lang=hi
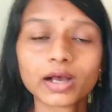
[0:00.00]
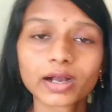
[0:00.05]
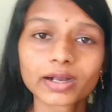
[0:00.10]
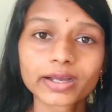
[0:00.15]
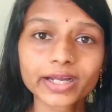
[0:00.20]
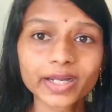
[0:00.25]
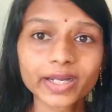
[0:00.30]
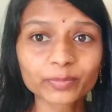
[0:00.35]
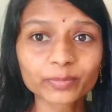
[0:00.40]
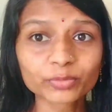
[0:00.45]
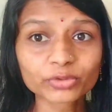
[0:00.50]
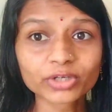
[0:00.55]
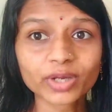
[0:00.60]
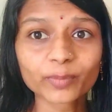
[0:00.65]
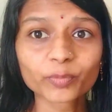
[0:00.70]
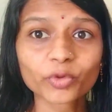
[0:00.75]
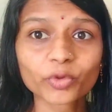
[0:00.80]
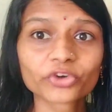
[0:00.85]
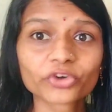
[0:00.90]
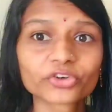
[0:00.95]
अगर आप उनका
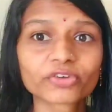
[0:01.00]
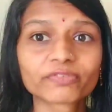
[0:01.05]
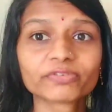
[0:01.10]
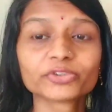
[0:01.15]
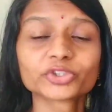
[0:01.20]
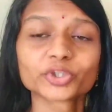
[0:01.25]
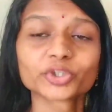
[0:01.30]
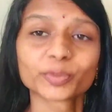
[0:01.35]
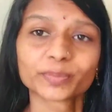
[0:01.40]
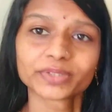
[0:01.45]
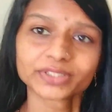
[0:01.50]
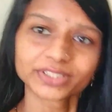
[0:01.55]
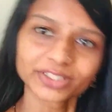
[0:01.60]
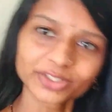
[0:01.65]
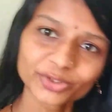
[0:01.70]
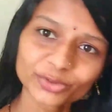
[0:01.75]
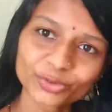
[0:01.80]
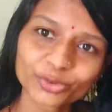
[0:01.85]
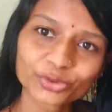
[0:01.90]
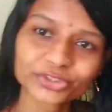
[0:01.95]
पॉइंट ऑफ व्यू समझने
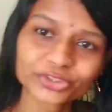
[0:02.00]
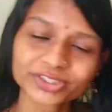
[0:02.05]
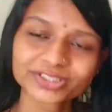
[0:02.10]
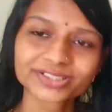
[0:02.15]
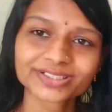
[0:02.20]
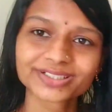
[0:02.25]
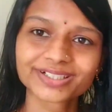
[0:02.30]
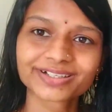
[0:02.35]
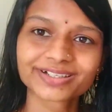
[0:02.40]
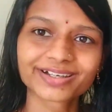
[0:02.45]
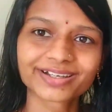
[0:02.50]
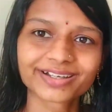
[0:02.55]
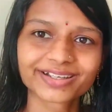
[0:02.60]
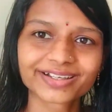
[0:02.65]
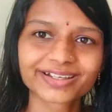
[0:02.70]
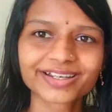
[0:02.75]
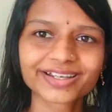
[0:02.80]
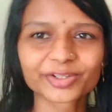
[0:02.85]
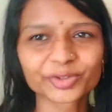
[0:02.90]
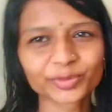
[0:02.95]
की कोशिश ही नहीं
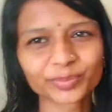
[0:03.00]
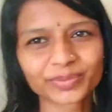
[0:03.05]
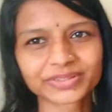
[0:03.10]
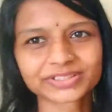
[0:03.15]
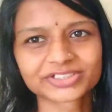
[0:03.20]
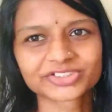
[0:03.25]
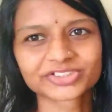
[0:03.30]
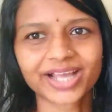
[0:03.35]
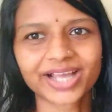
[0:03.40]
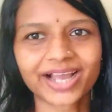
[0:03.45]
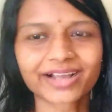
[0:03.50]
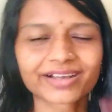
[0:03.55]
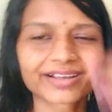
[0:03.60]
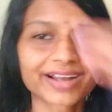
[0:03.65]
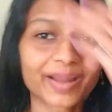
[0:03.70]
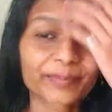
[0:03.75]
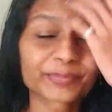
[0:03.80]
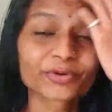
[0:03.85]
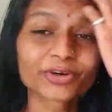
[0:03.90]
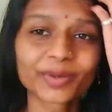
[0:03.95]
करेंगे ना तो बच्चे आकर
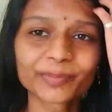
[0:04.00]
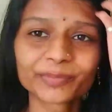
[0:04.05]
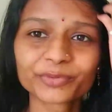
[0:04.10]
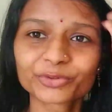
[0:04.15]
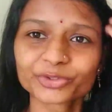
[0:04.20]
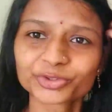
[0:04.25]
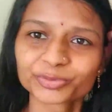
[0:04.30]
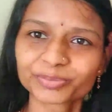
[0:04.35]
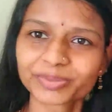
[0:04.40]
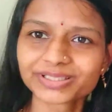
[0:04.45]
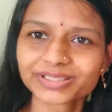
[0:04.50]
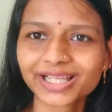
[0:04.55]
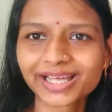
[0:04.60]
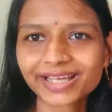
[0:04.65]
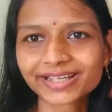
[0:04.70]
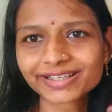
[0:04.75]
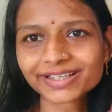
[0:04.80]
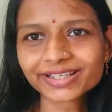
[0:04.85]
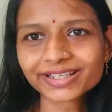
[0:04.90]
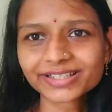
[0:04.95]
आपको कभी कुछ
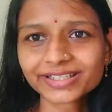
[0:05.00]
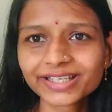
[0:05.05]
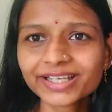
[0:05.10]
बताएंगे ही